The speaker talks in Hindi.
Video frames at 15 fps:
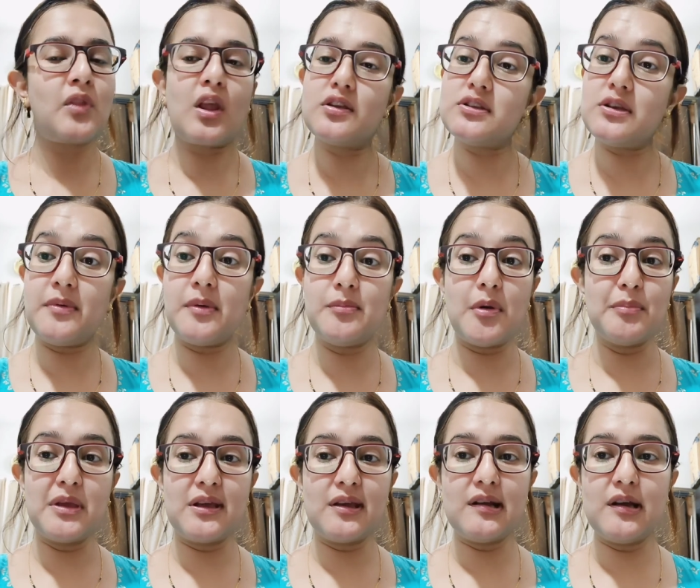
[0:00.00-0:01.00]
जब मैं
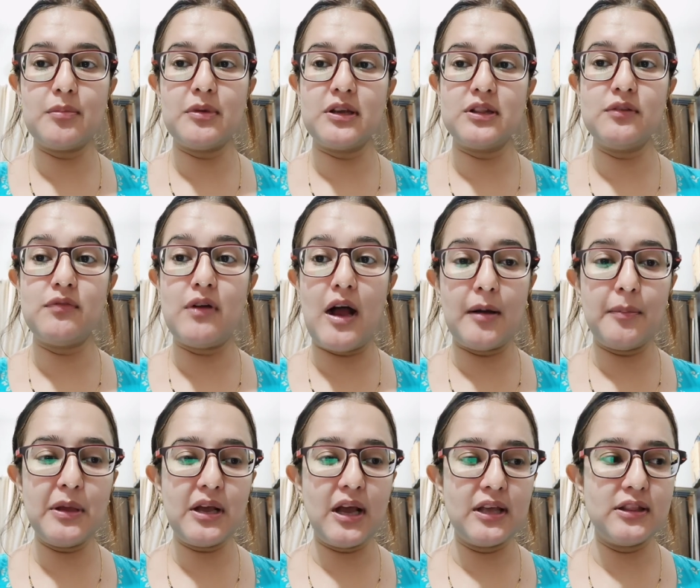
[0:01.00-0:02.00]
मम्मी के घर में गई थी वहां
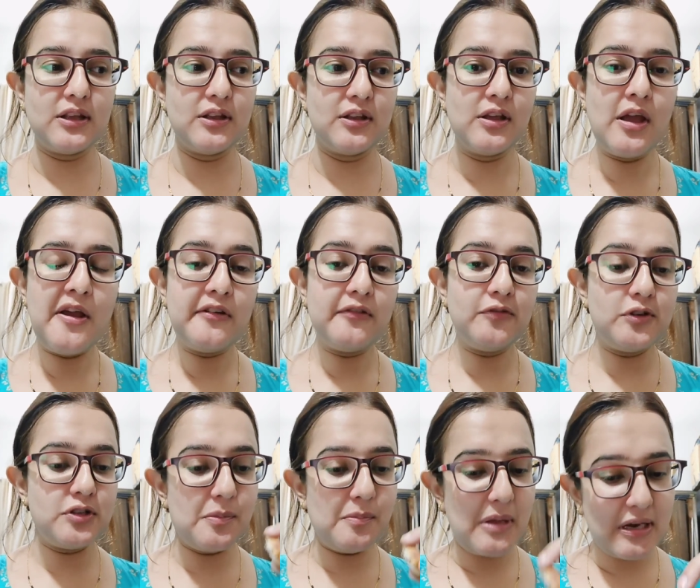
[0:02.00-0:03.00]
पे खाई थे फिर
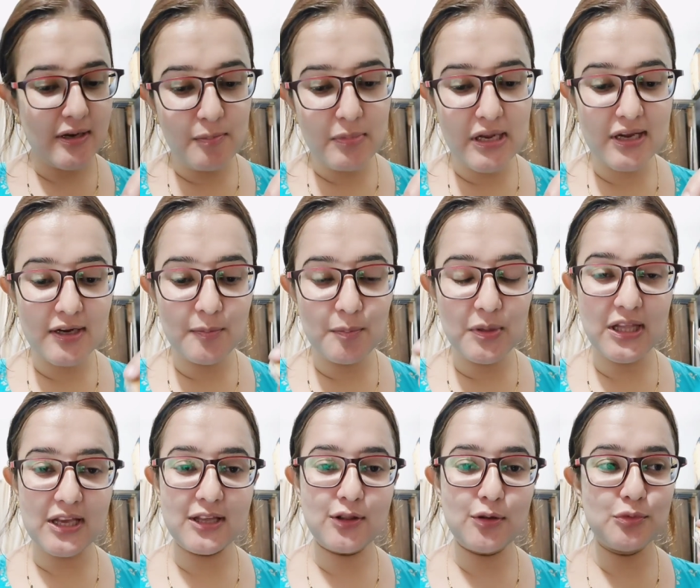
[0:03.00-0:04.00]
जब मैंने ब्लिंकिट पे
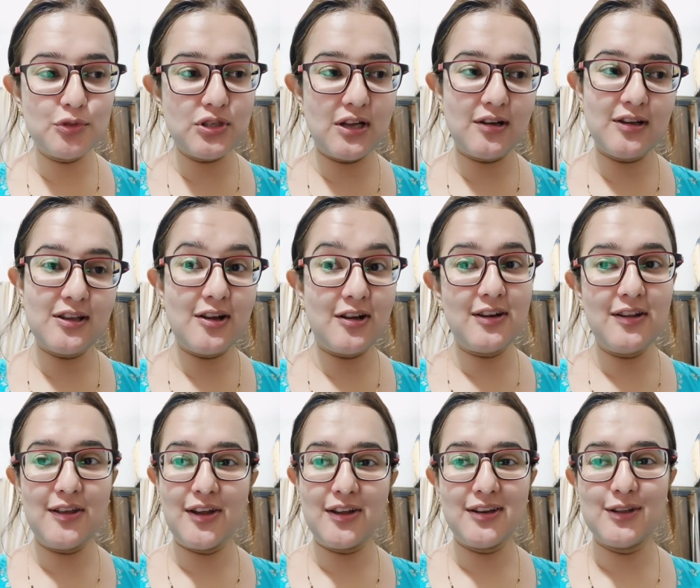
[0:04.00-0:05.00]
देखी तो मुझे लगा कि अरे
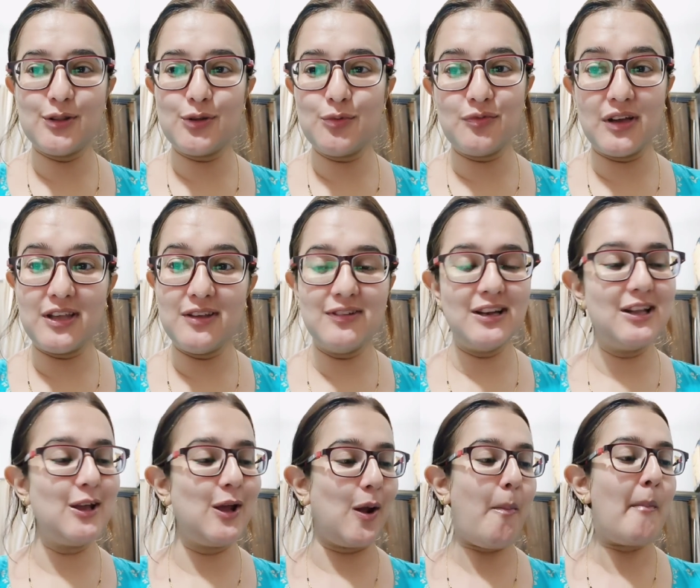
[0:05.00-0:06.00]
यार ये तो वही
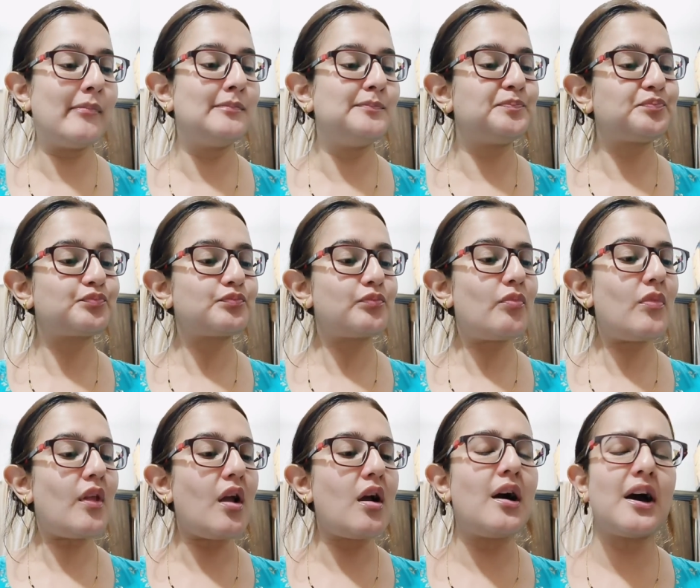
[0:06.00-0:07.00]
वाली है
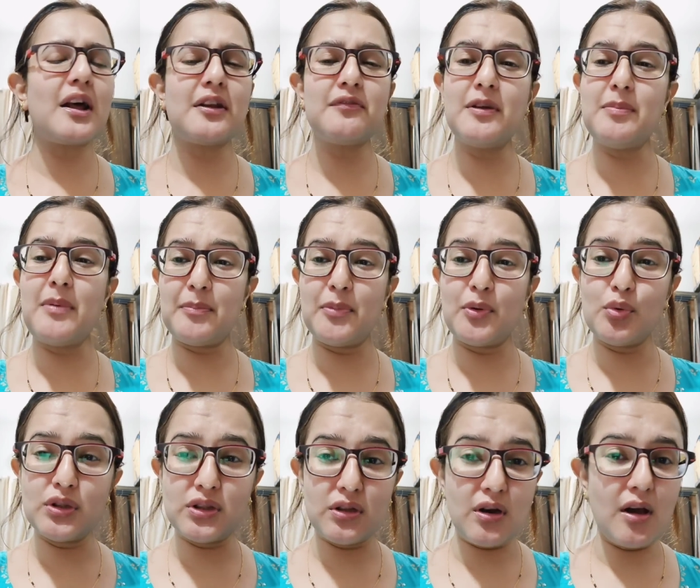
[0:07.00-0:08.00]
आरव हाँ, के पापा को
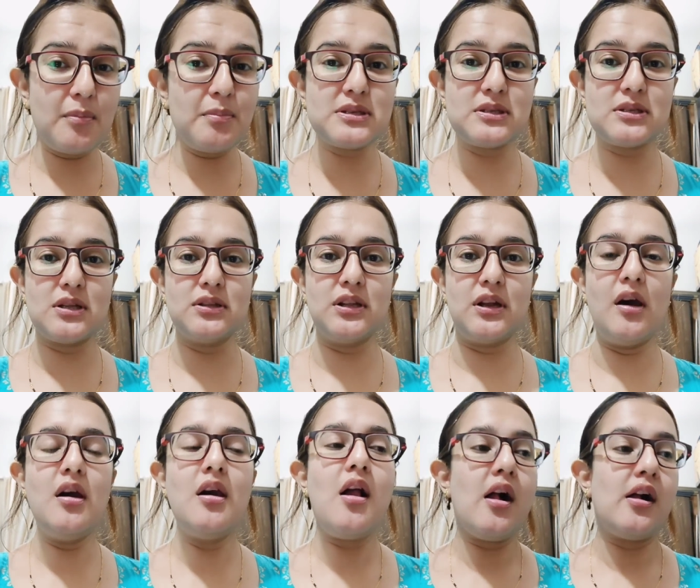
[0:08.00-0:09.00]
इतना पसंद है
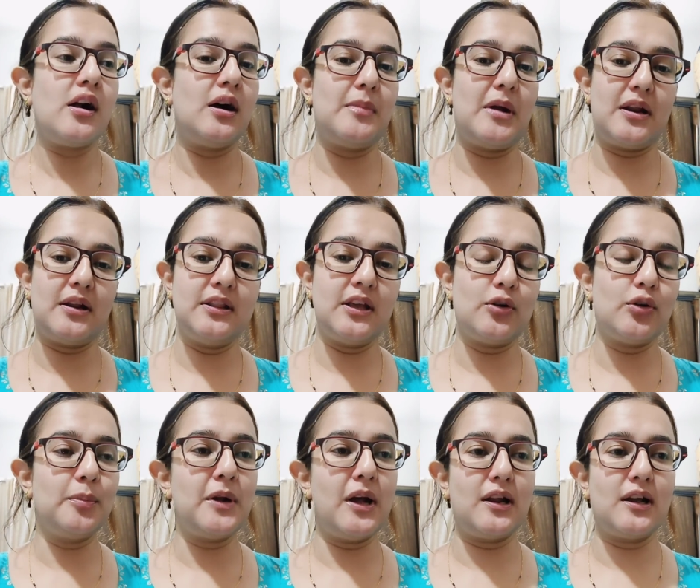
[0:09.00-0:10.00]
ना हमारा देखो
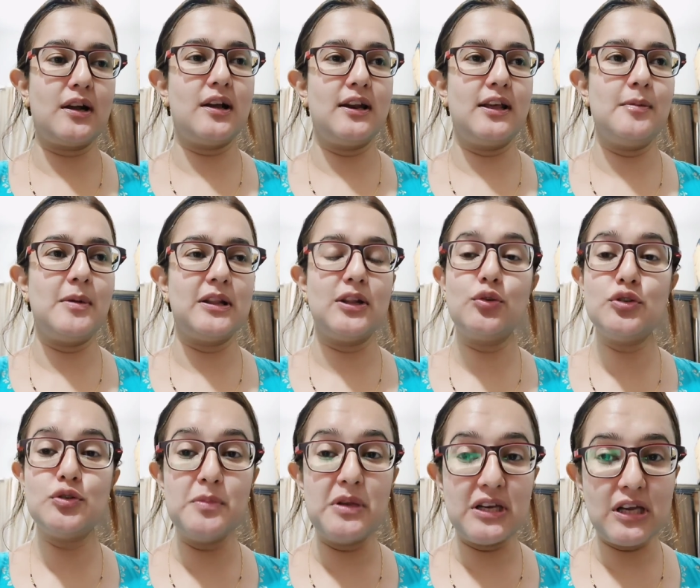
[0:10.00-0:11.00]
अब खाना खाने के बाद ना
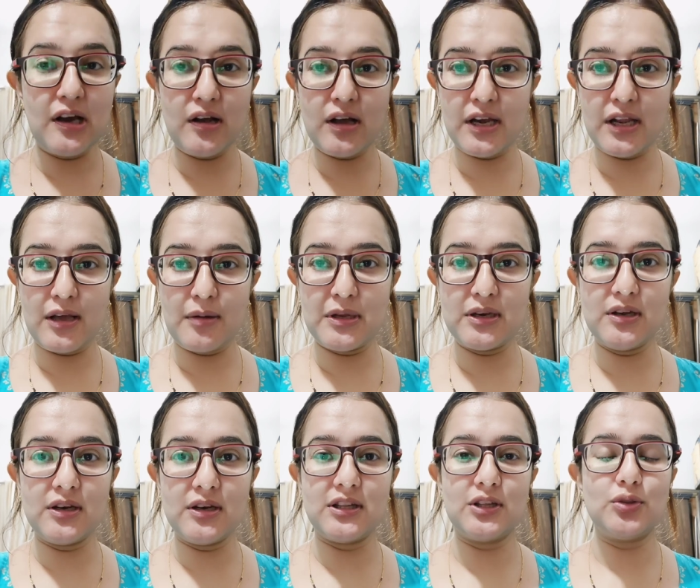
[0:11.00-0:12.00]
कुछ मीठा खाने का मन
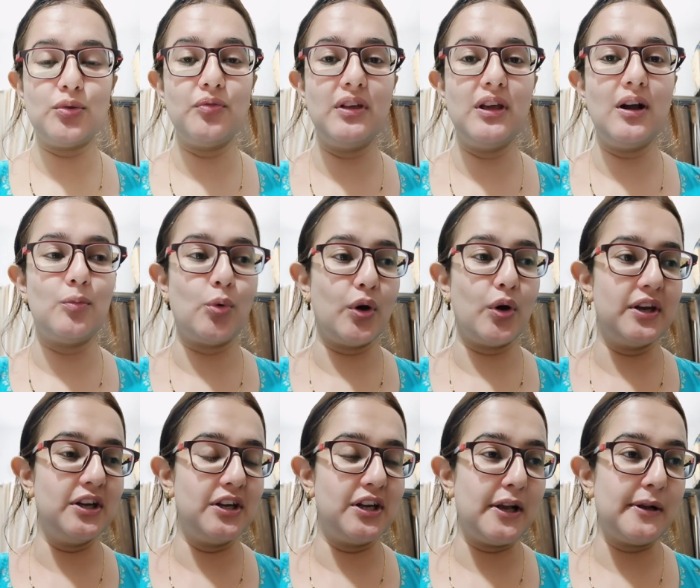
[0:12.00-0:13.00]
करता है तो वी अवॉइड
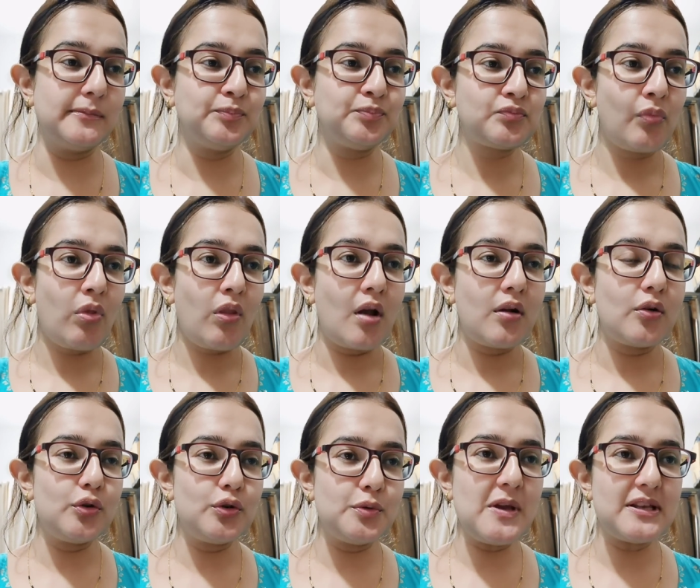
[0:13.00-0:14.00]
ईटिंग
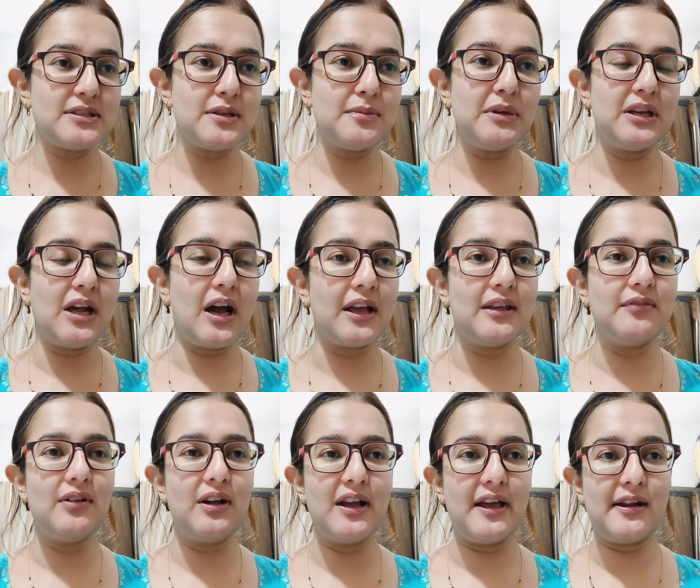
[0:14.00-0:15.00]
कुछ भी ऐसी मिठाई
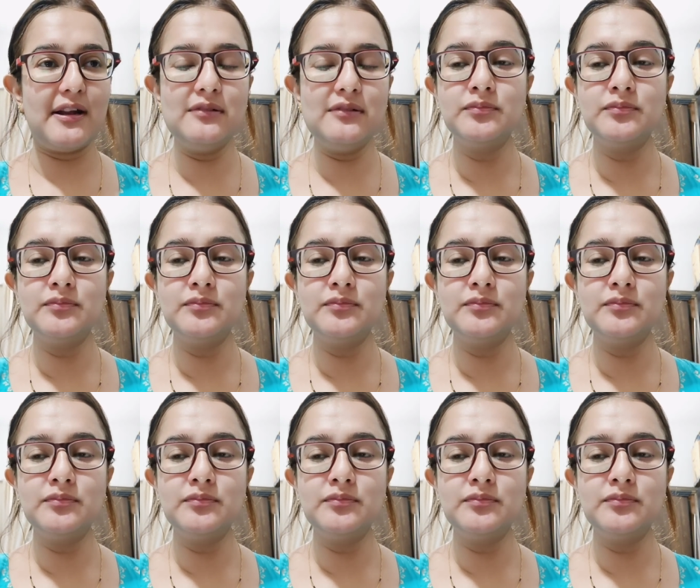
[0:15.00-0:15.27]
वगैरह